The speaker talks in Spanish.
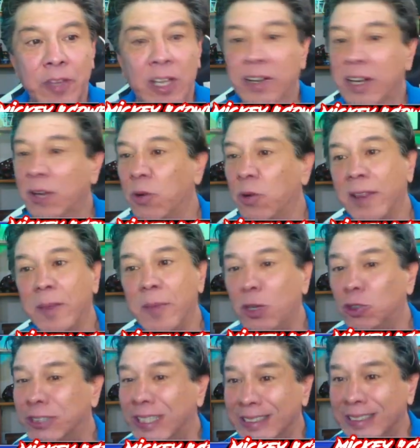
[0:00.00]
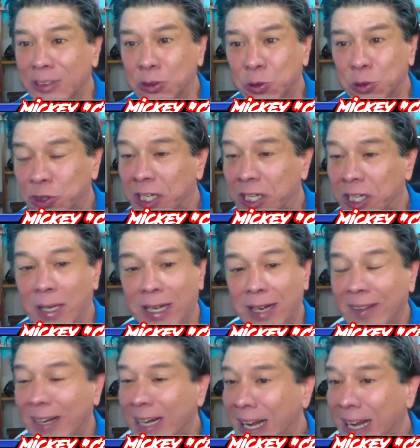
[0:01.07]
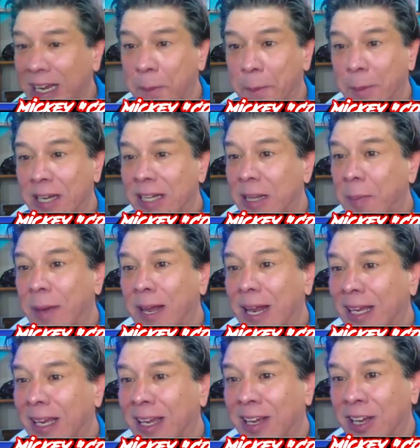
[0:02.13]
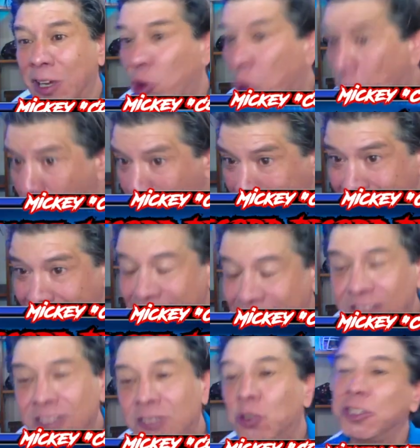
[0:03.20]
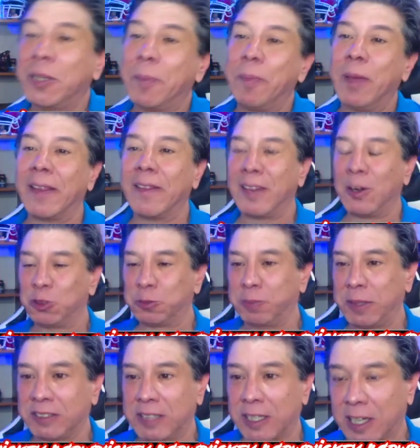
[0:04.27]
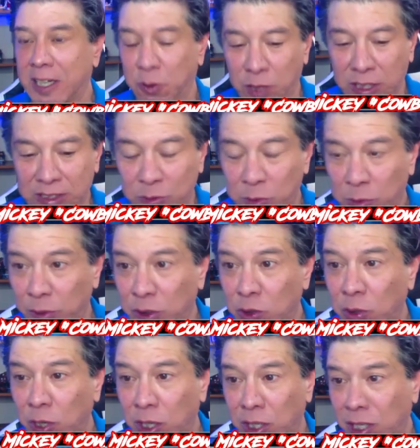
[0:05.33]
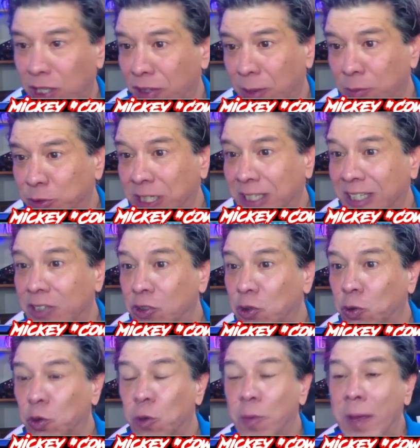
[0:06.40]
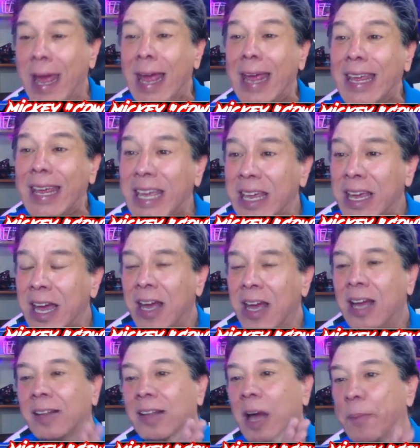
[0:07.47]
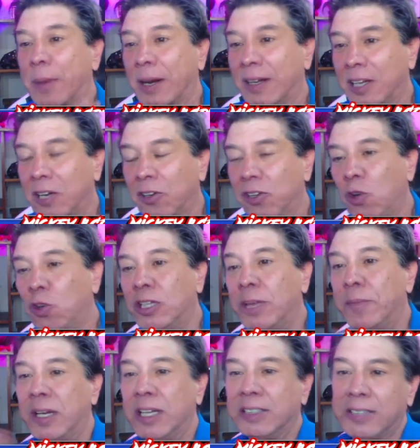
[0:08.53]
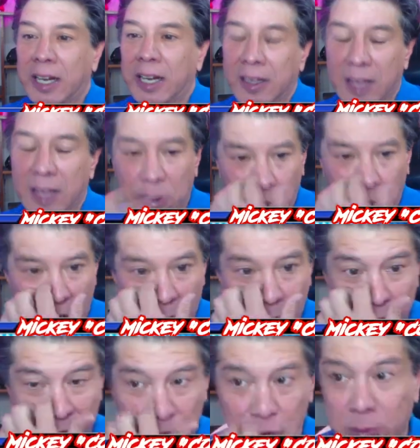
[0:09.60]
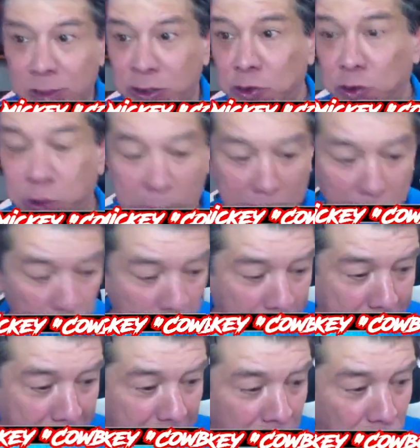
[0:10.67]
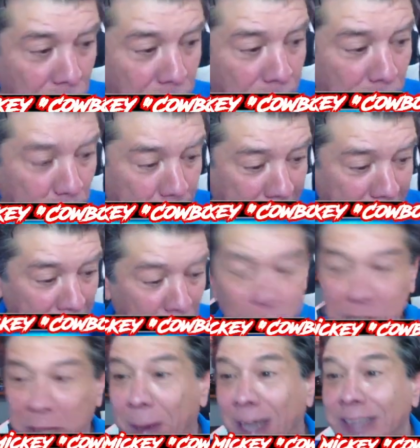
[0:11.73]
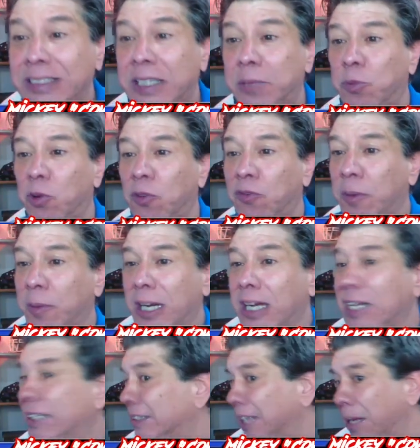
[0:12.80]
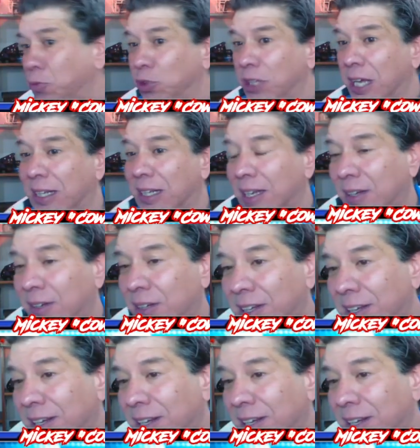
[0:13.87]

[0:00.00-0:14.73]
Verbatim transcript: Recuerden amigos que se suscriban, le den a la campanita para que, como ayer, no se pierdan de los picks ganadores eh, que le damos aquí en YouTube. Y a partir de hoy también estaré dando alguna información sobre todo un partido, partidos de básquetbol femenil. Está el Mundial de,